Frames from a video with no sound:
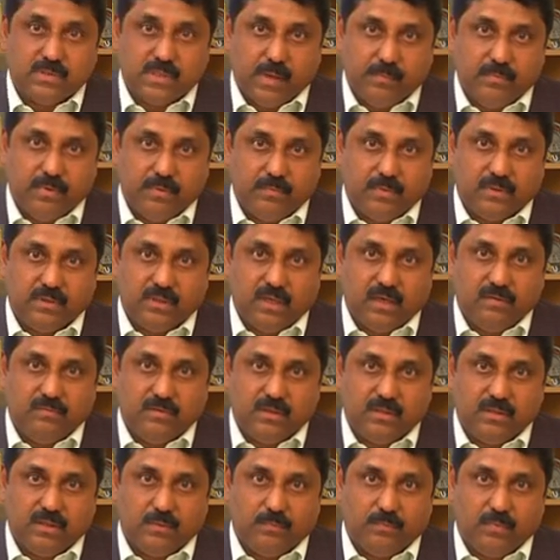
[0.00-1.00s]
சமீபத்தில்
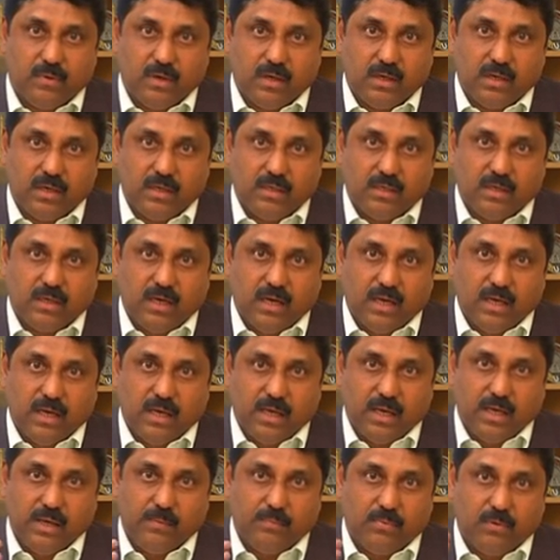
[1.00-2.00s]
விழுந்திருப்பாங்கன்றில்ல
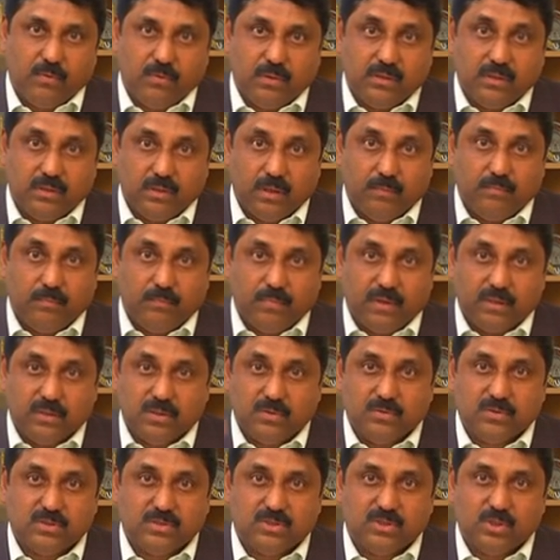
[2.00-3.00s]
இப்போ வந்து
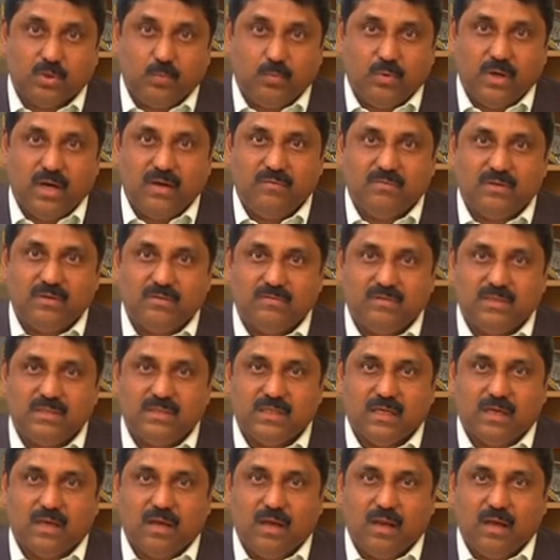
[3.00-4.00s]
பத்து வருஷத்துக்கு முன்னாடி
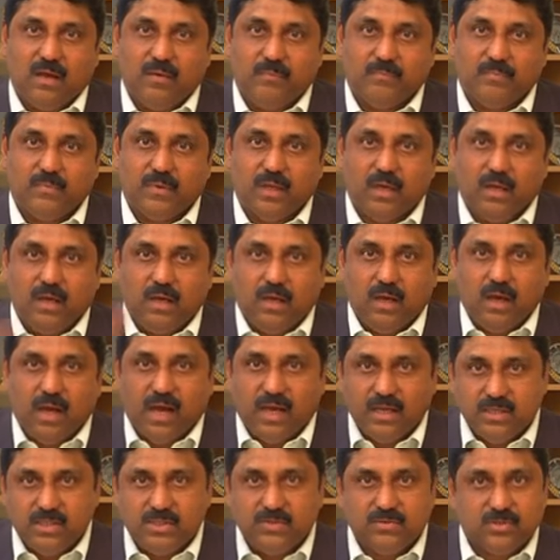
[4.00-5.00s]
விழுந்திருக்கலாம்
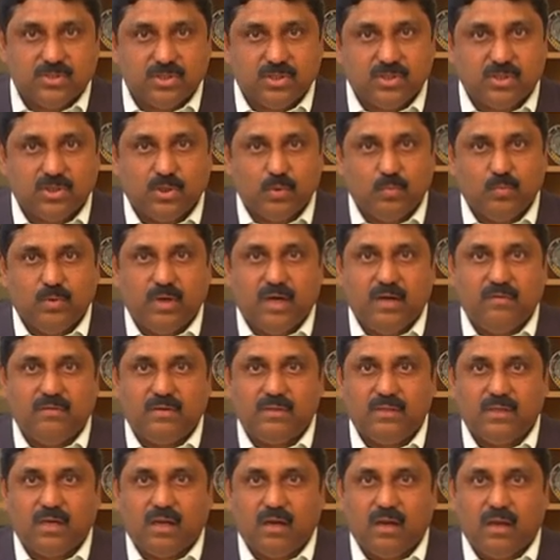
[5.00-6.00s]
அஞ்சு வருஷத்துக்கு முன்னாடி
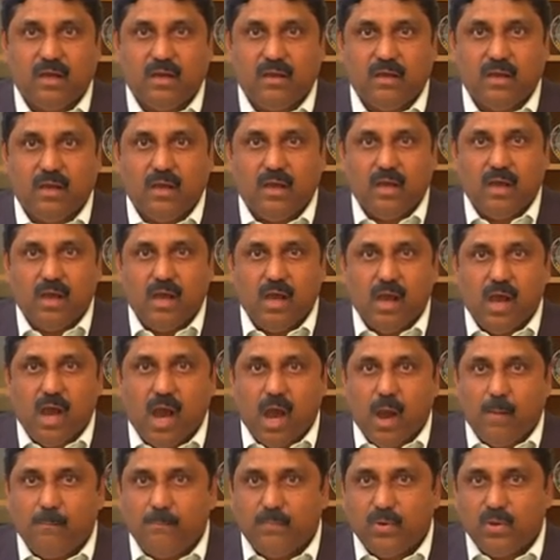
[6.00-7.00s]
விழுந்திருக்கலாம்
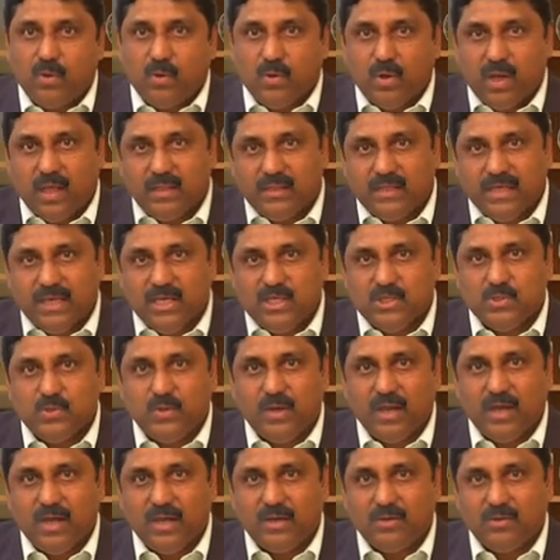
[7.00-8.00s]
அப்போ கூட அந்த
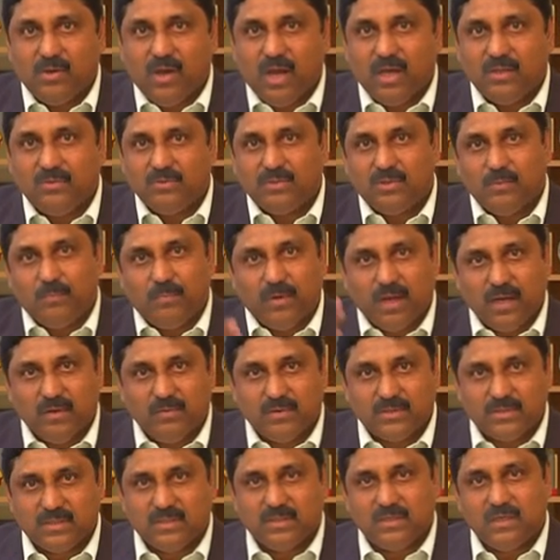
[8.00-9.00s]
இன்ஜுரி ஆகிருக்கும் அது வந்து பல
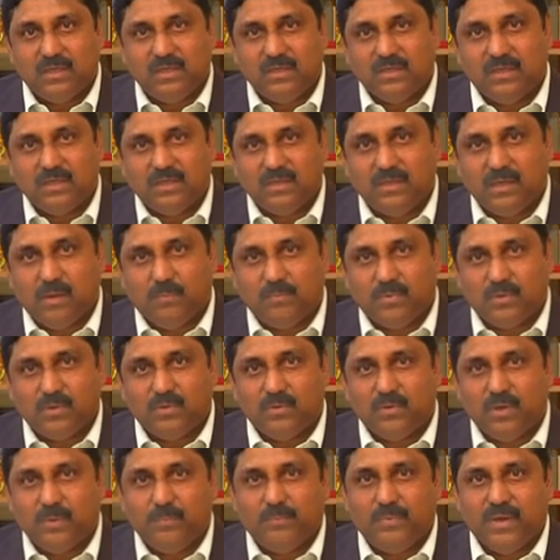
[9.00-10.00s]
வருஷங்களுக்கு
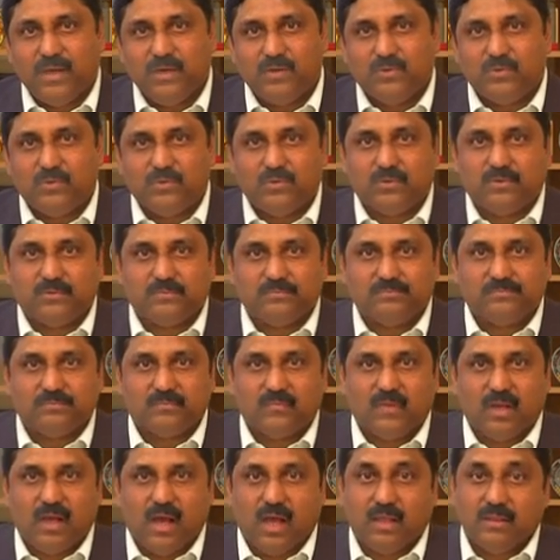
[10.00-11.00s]
அப்புறம் கூட பெயின் கொடுக்கும்
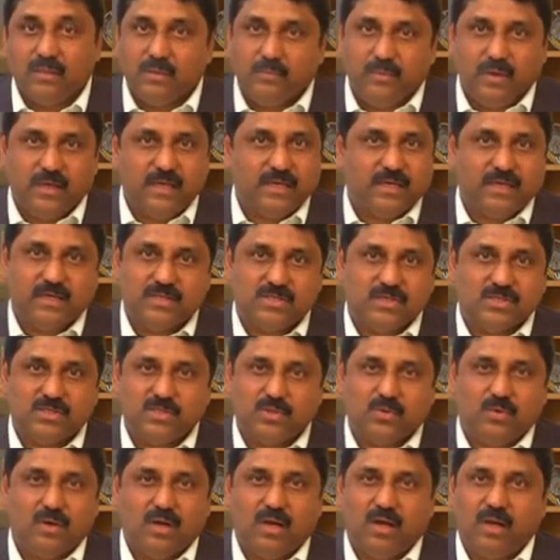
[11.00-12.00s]
அந்த மாதிரி
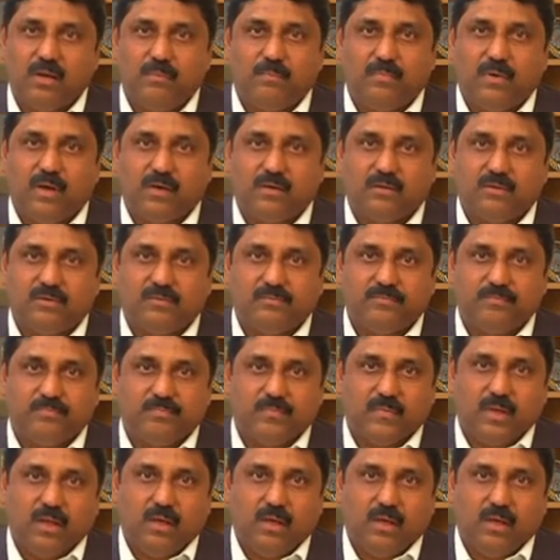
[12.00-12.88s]
கேசஸ் கூட நாங்கள் பார்க்குறோம்